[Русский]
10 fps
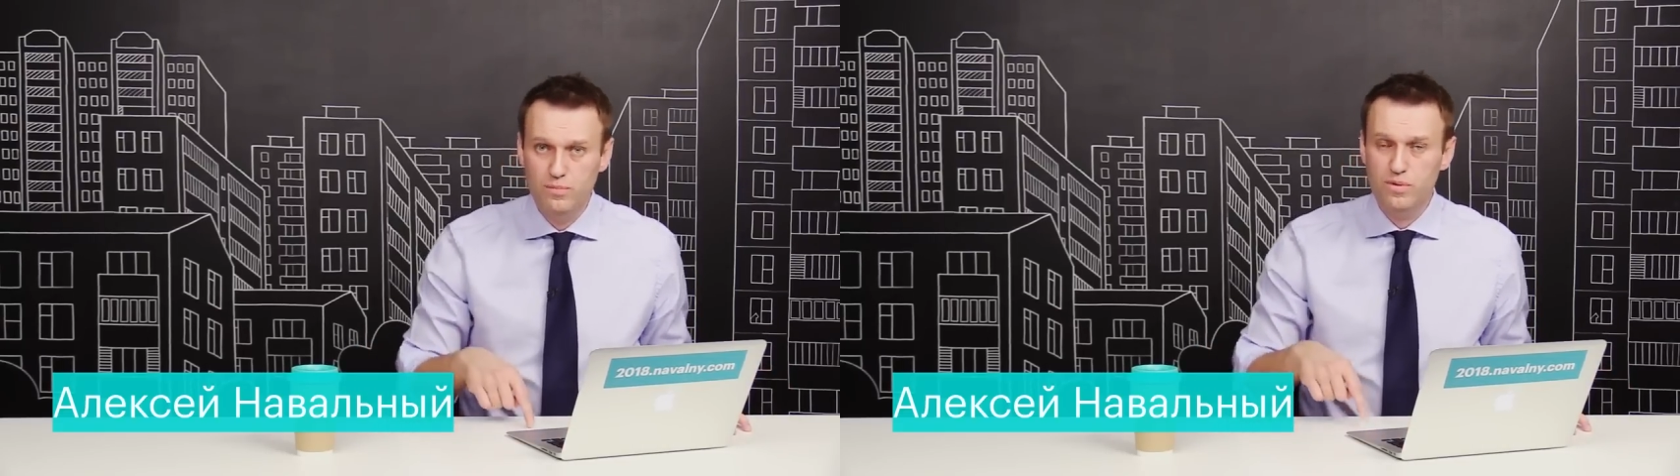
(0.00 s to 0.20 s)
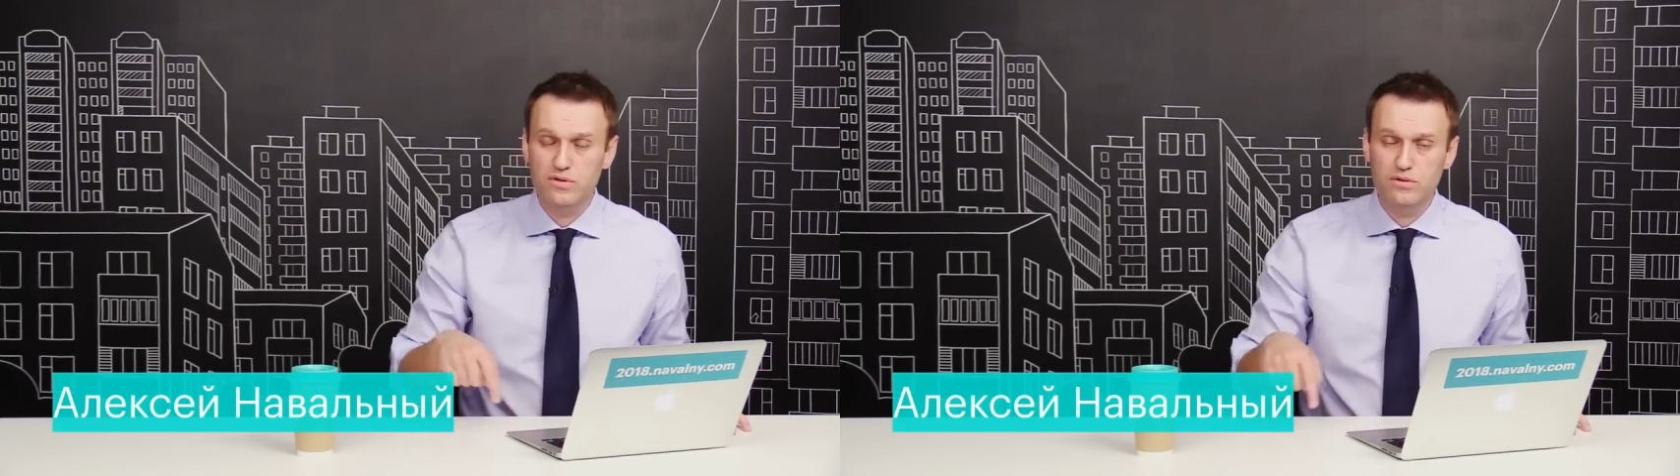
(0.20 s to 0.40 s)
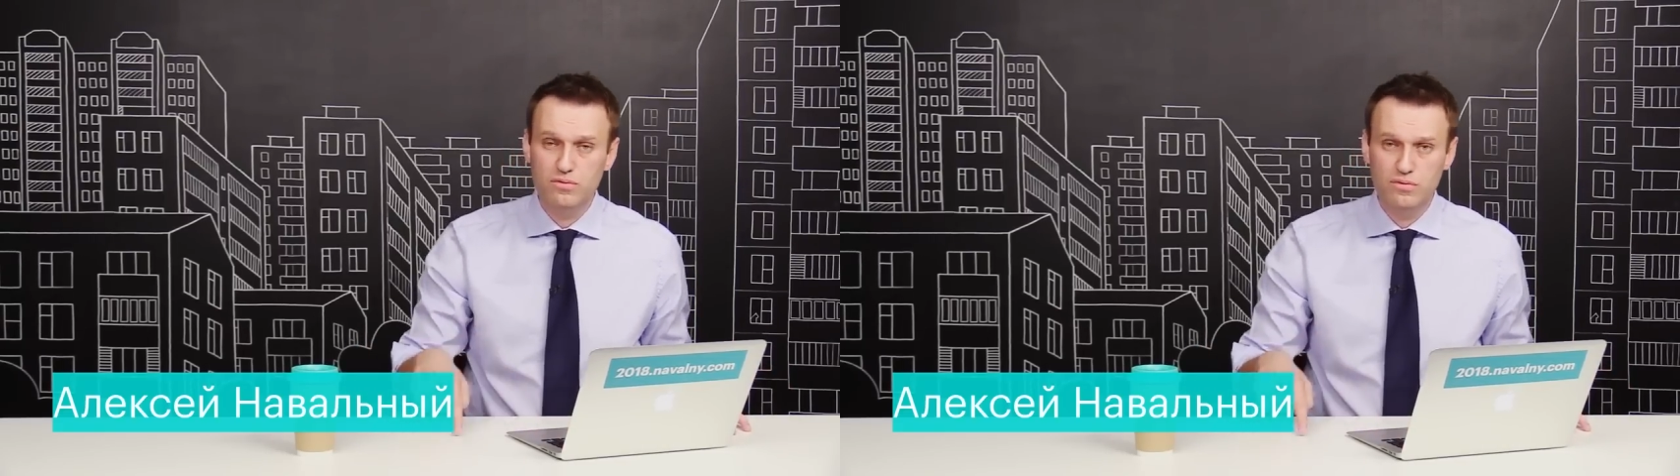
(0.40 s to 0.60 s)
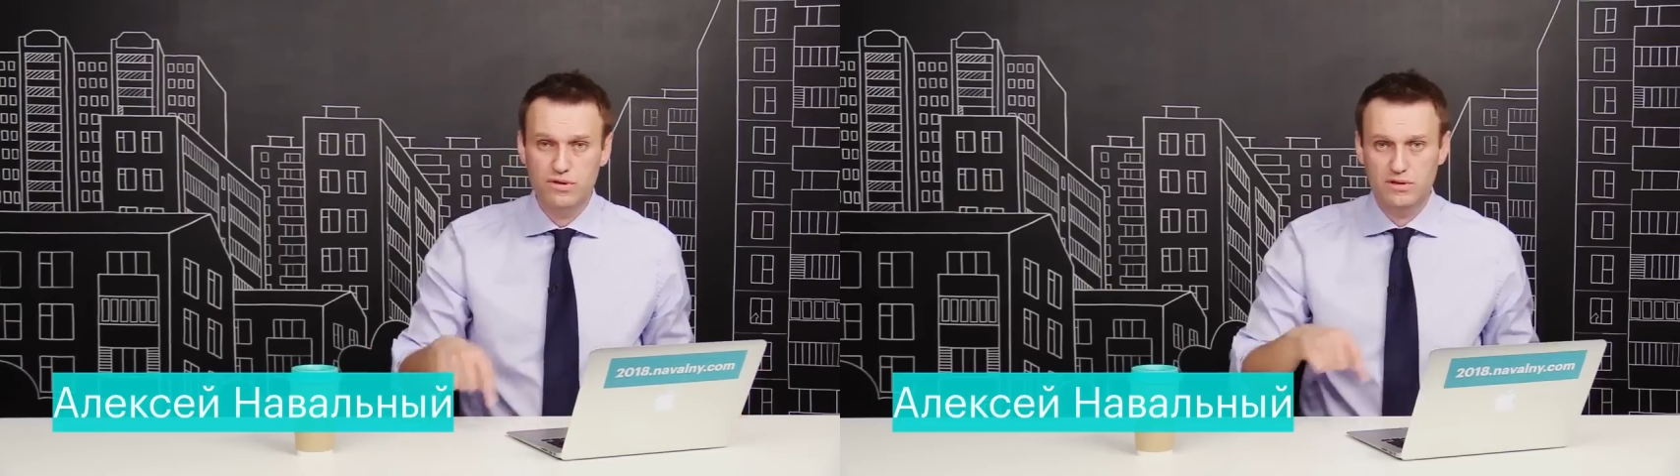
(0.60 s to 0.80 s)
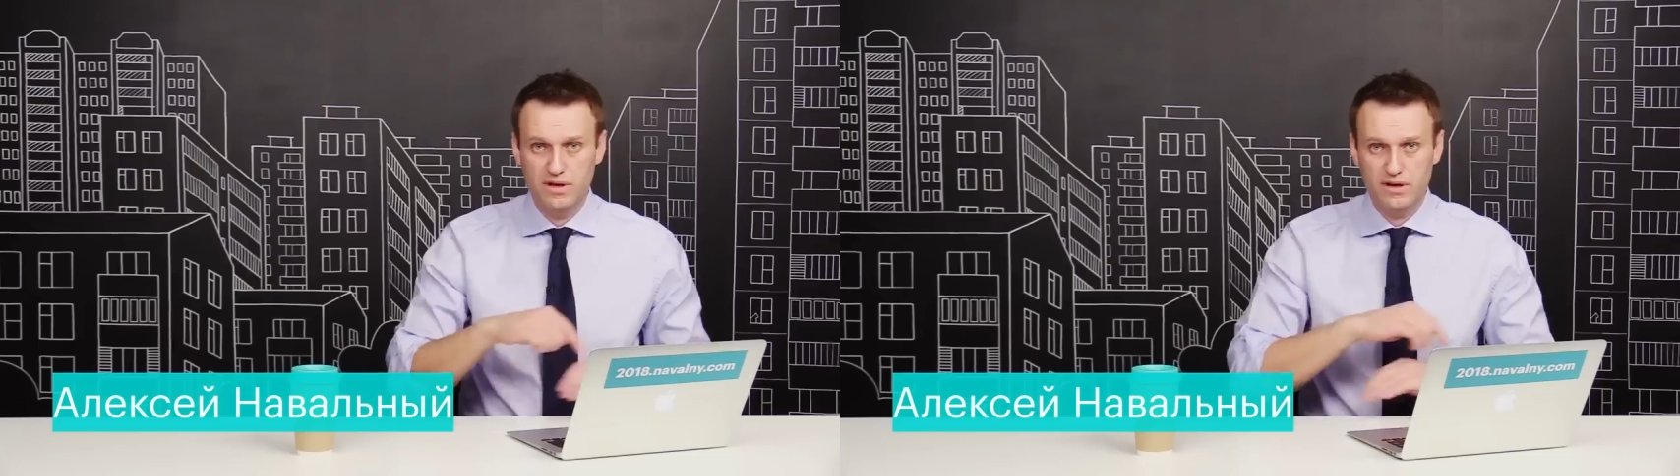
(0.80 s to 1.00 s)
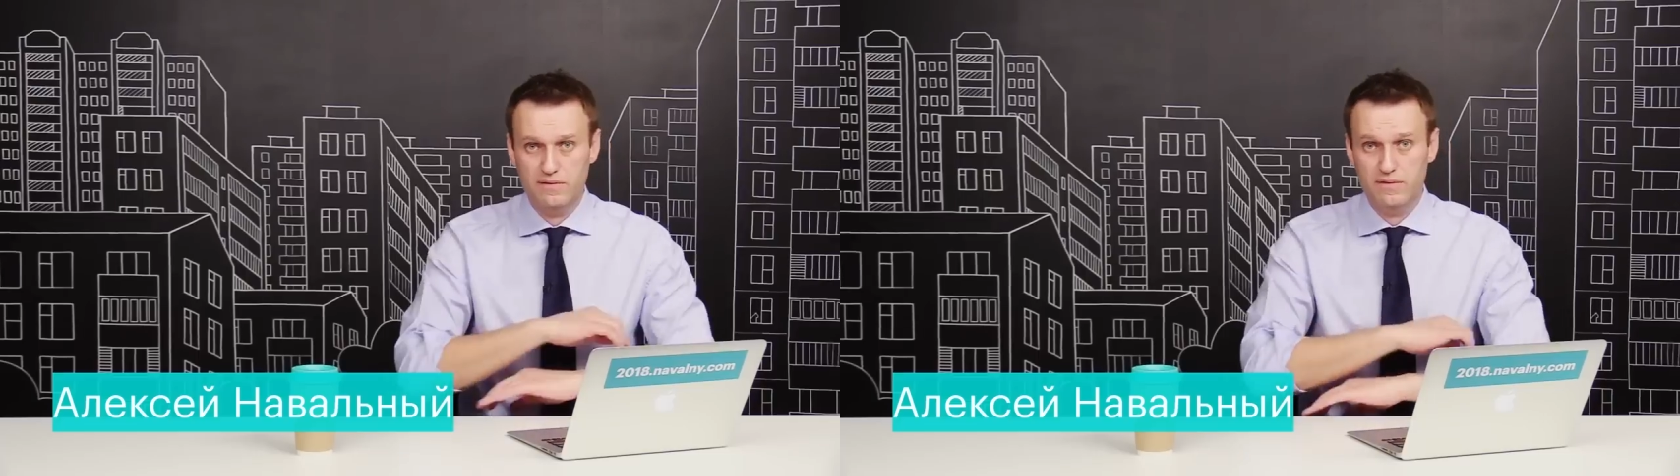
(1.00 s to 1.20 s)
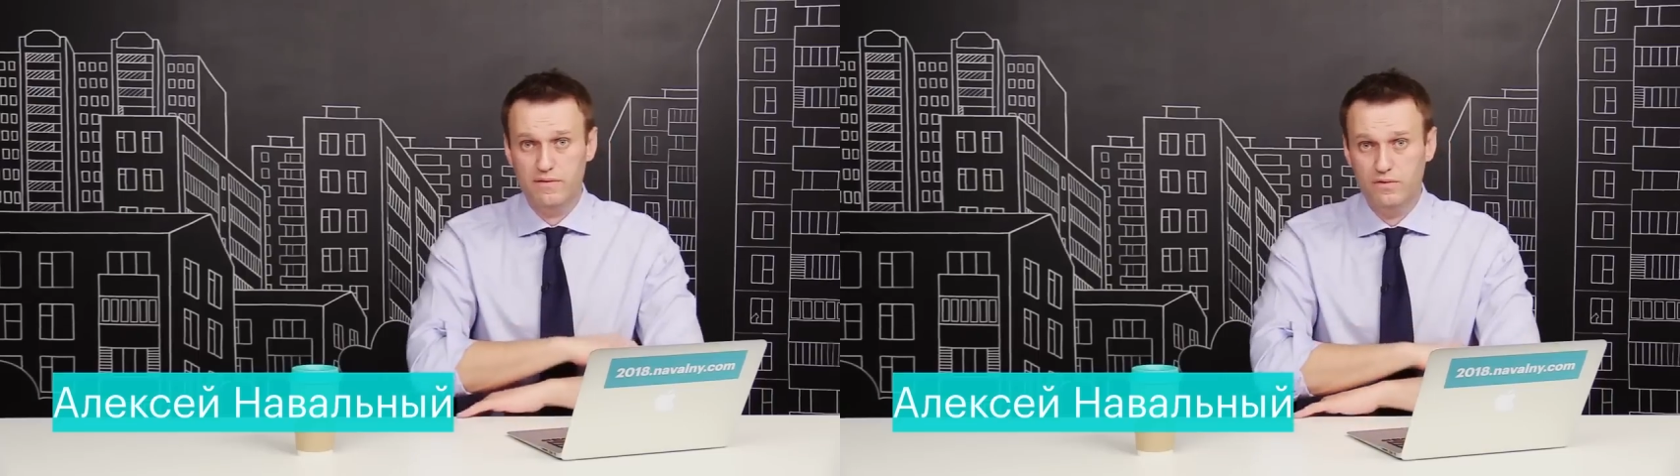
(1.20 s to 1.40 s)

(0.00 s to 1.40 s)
процедуру декларирования.